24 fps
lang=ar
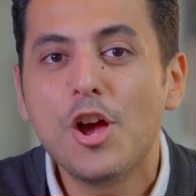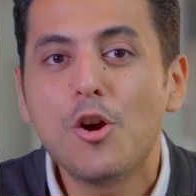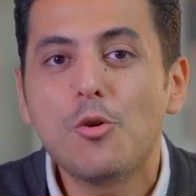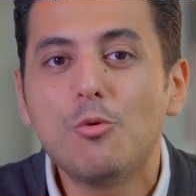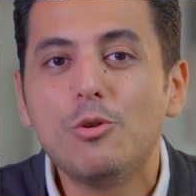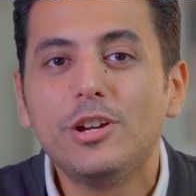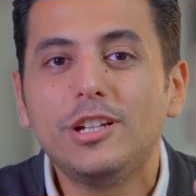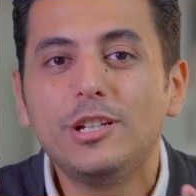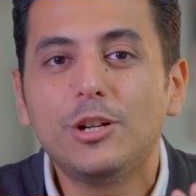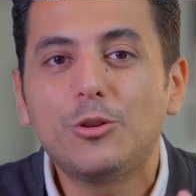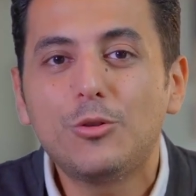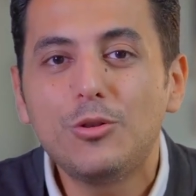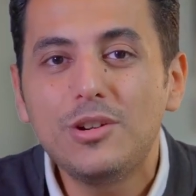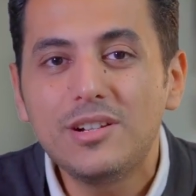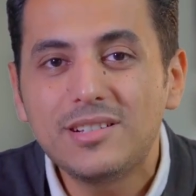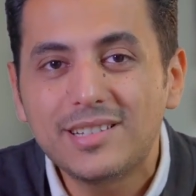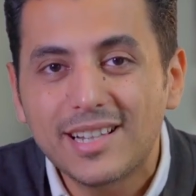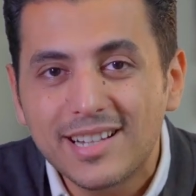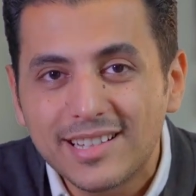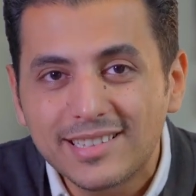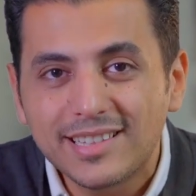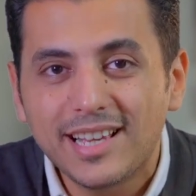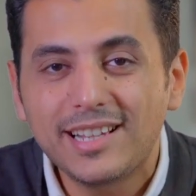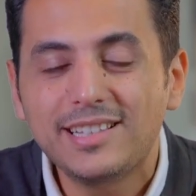وان كل
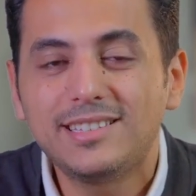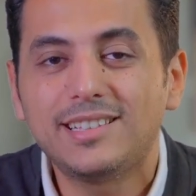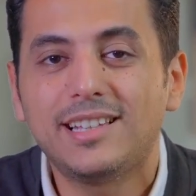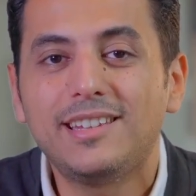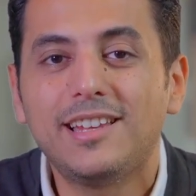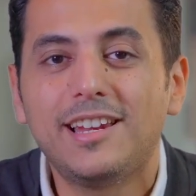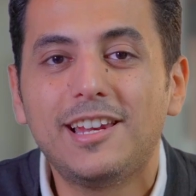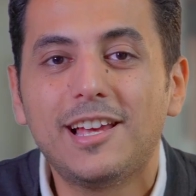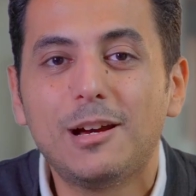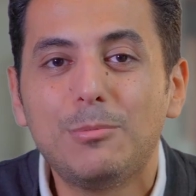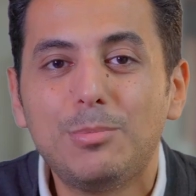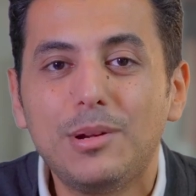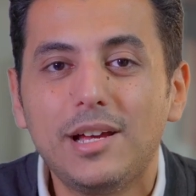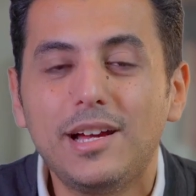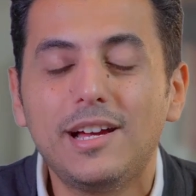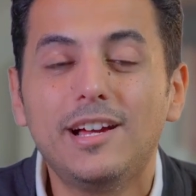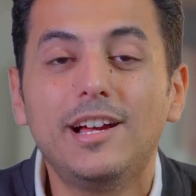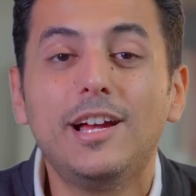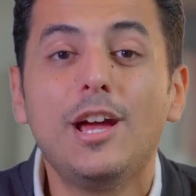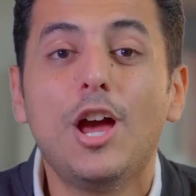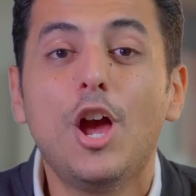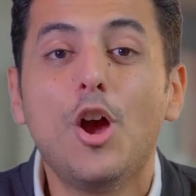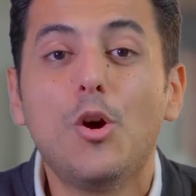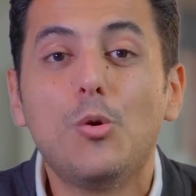سنه زي السنه اللي
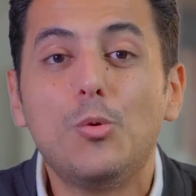قبلها